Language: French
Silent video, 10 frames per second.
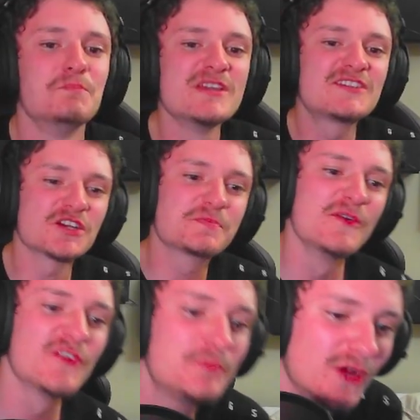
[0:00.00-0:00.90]
Mais ça, je
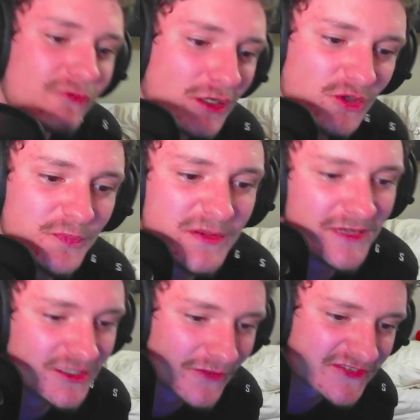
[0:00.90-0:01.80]
me fais plus avoir depuis
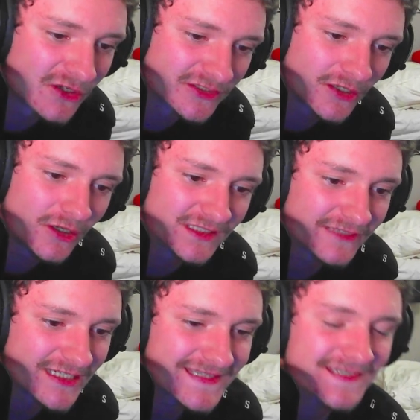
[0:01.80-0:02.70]
1930 avec...